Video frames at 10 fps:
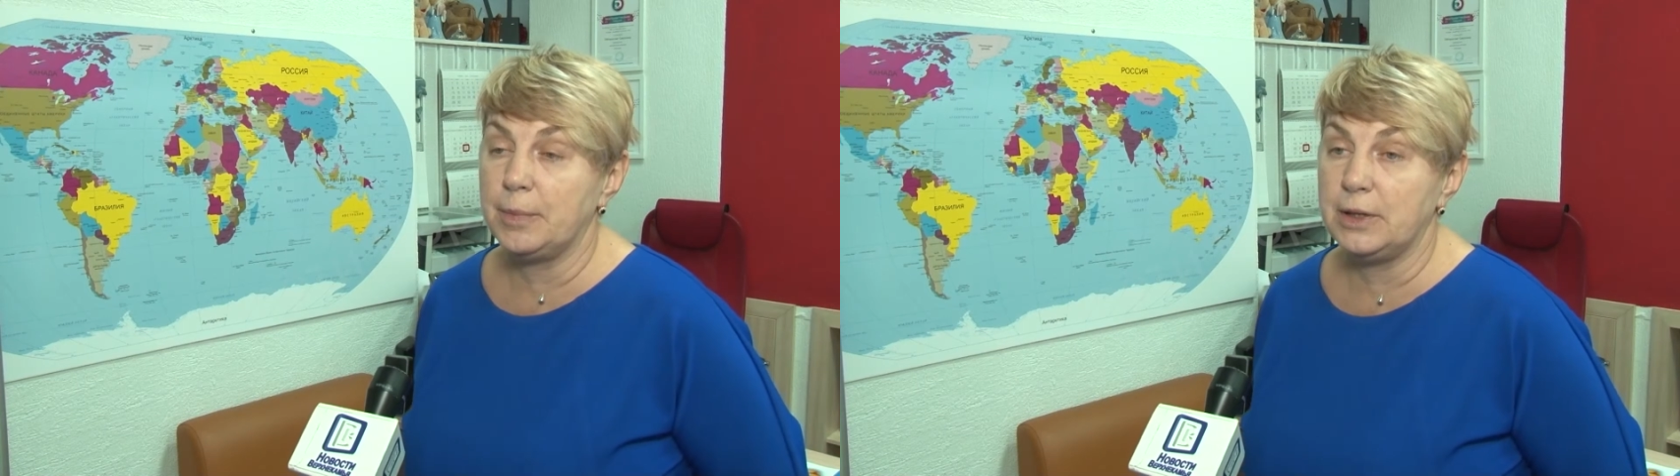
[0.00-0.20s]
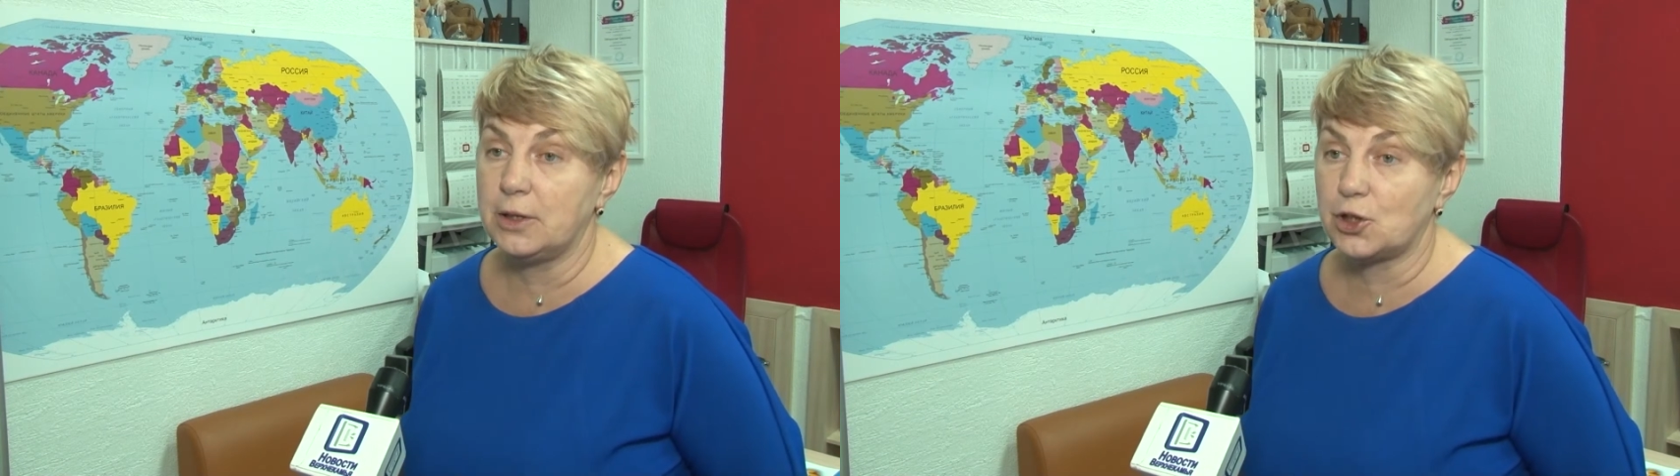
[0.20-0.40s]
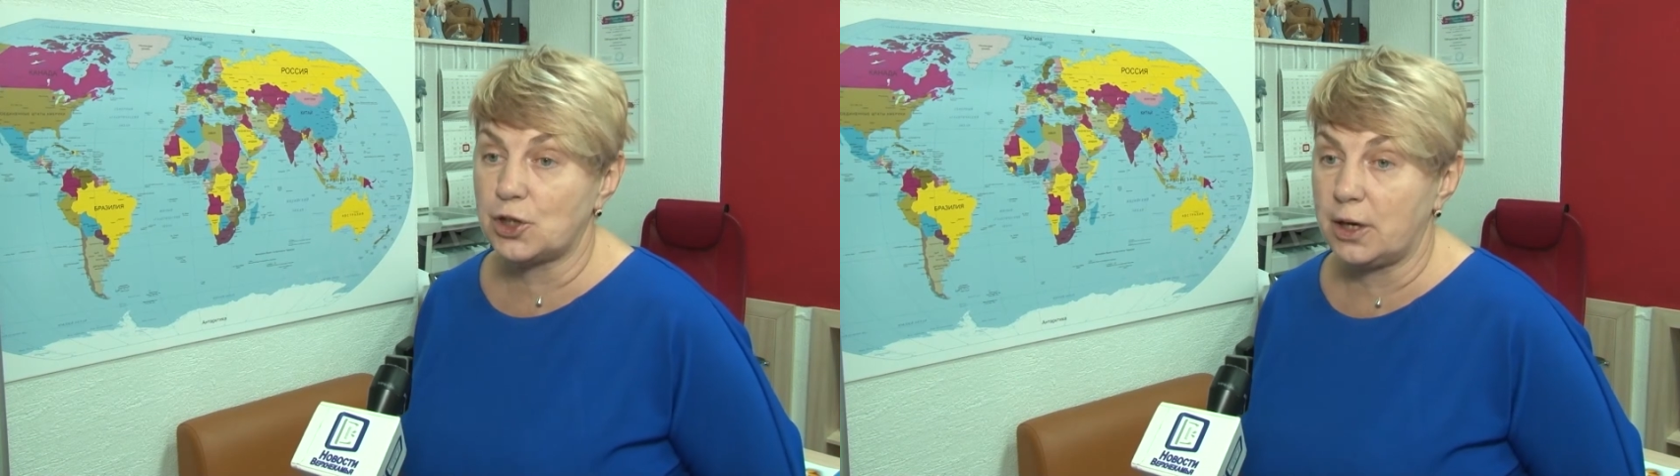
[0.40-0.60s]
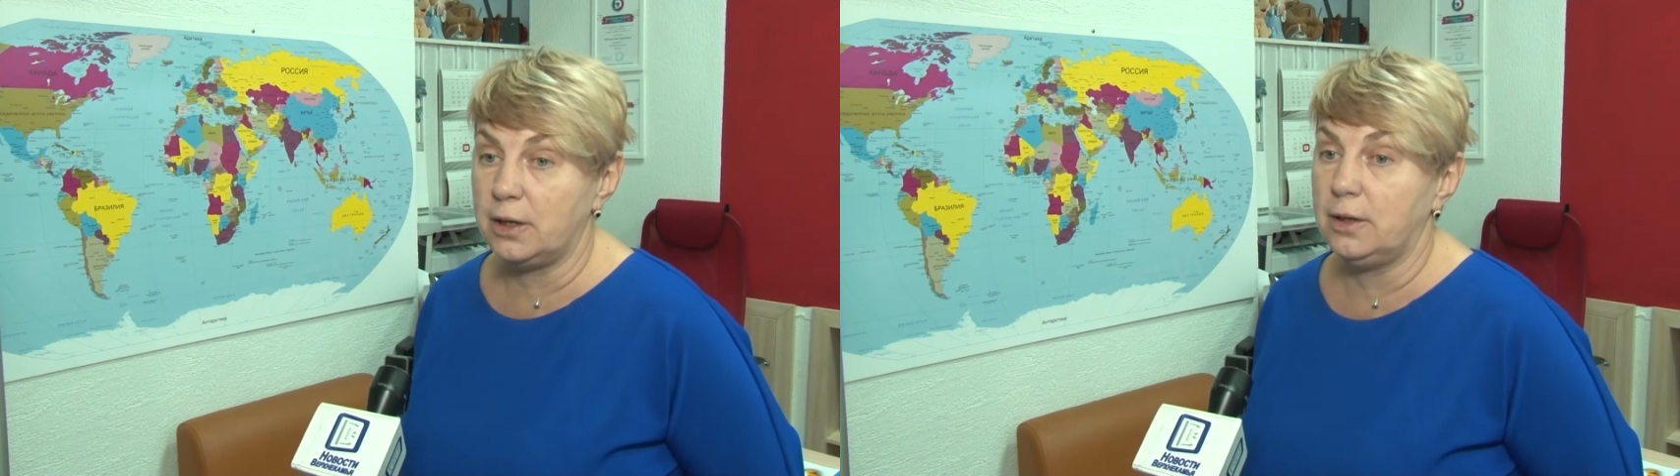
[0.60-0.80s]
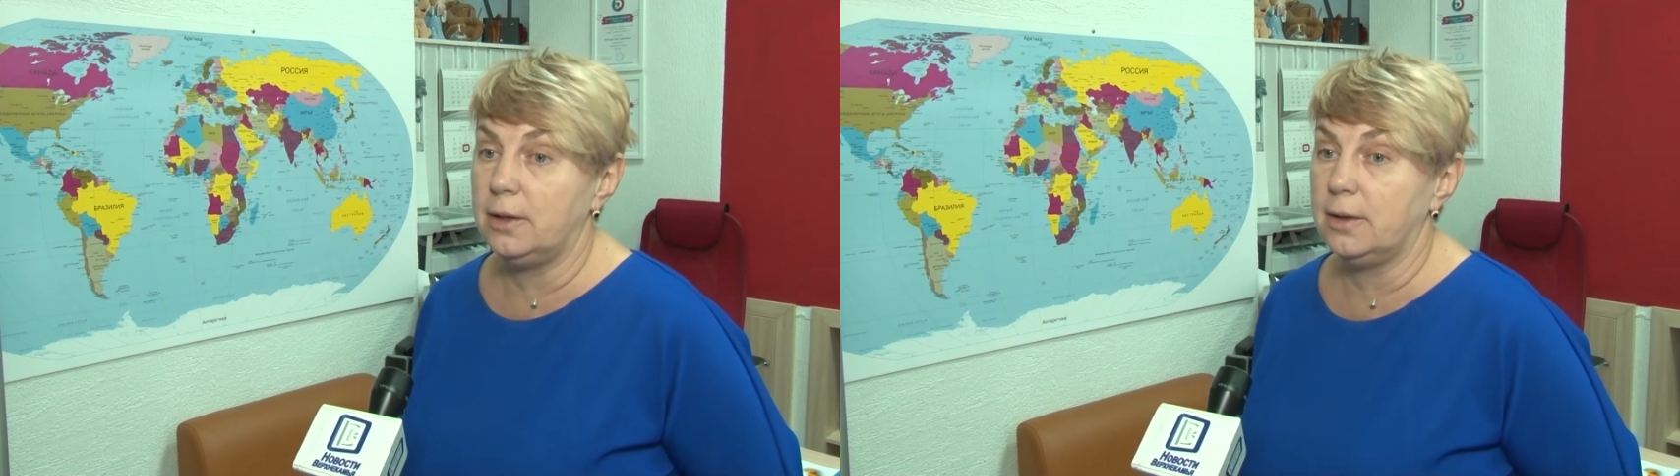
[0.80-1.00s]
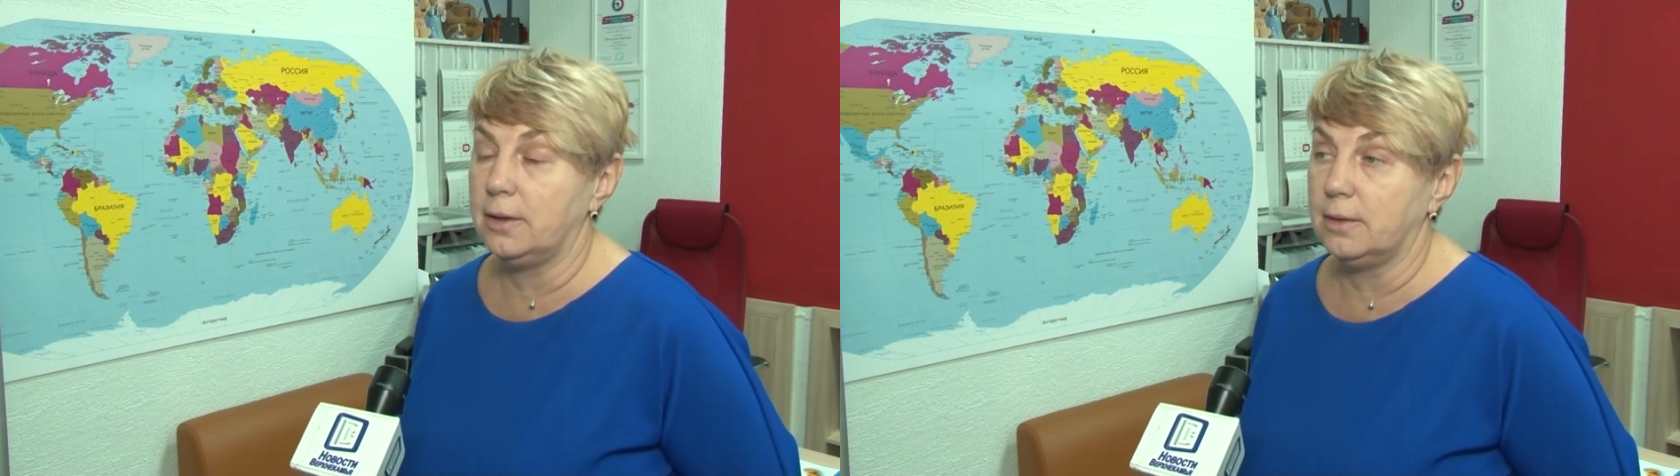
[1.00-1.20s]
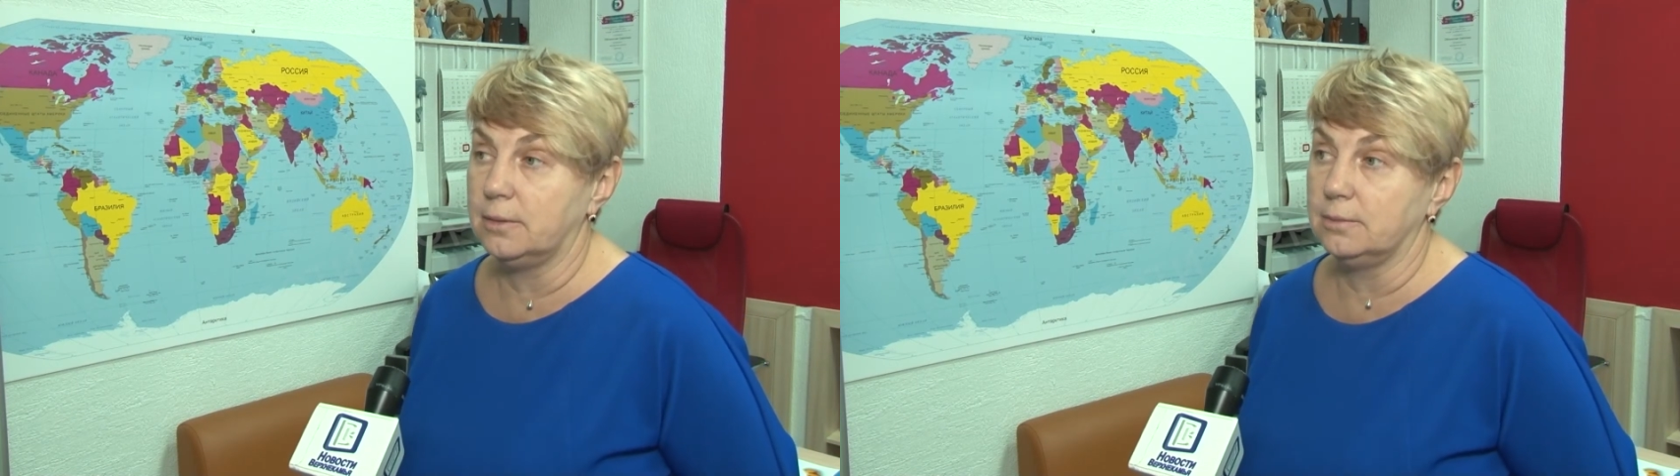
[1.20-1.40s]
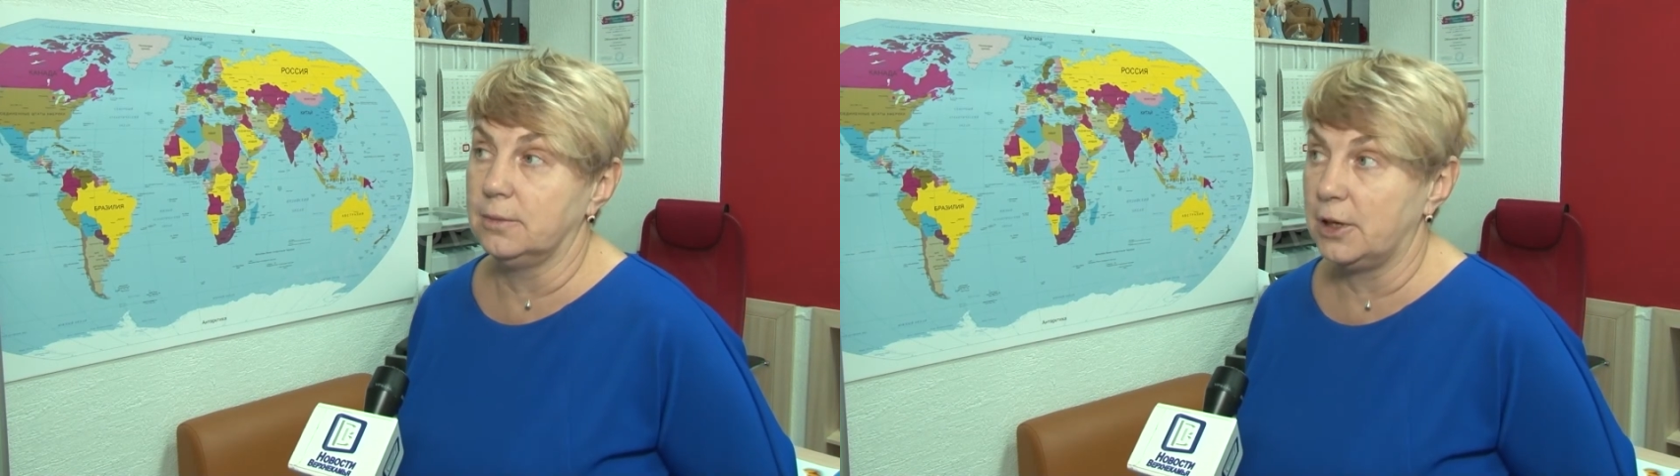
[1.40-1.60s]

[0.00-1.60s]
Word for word: поддержания